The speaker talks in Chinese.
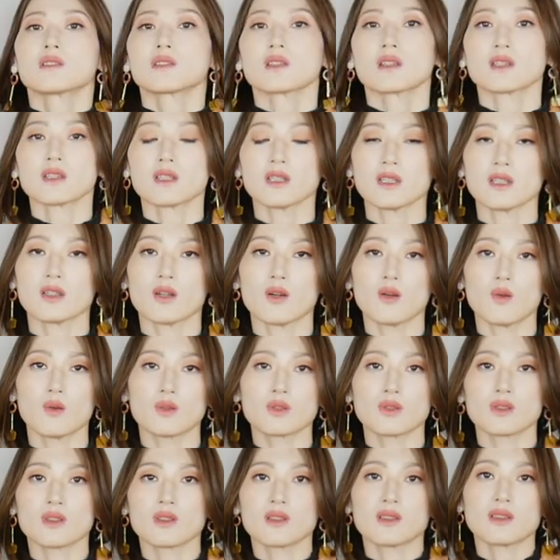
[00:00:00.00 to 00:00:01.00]
上身以后我
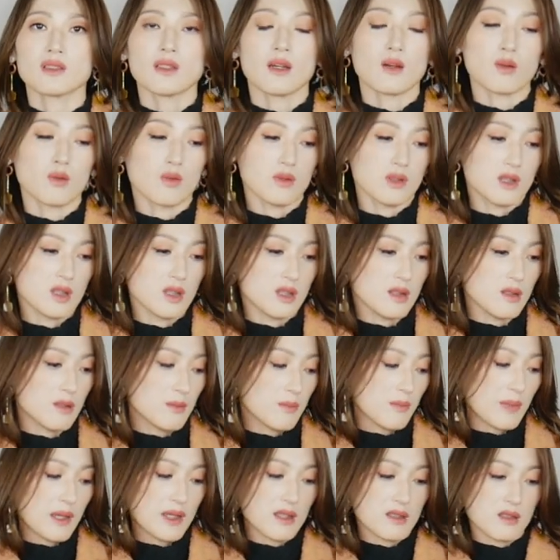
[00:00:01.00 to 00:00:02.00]
觉得效果挺一
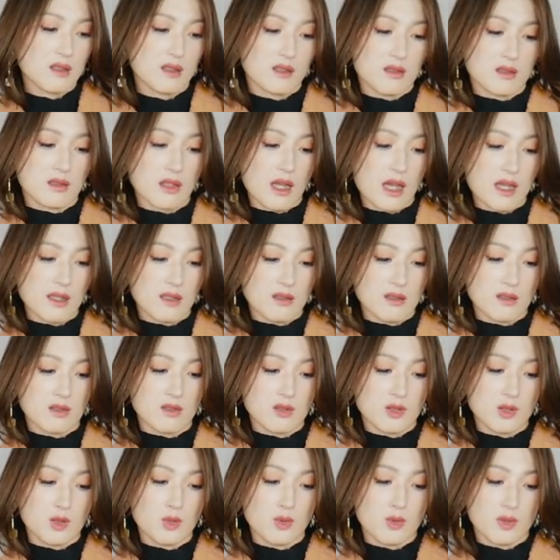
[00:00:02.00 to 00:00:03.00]
般的，它的这个
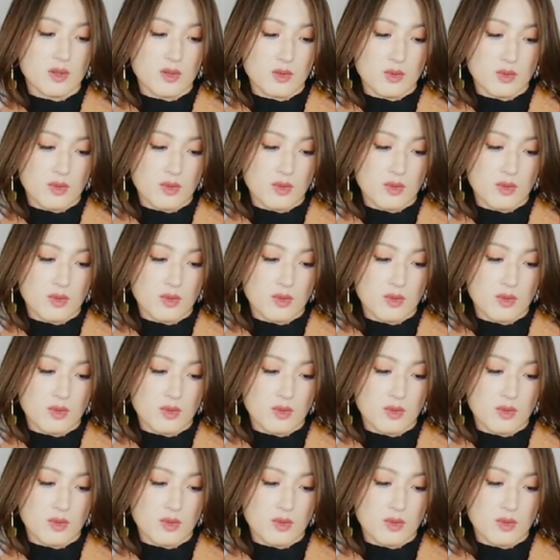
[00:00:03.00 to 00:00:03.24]
袖子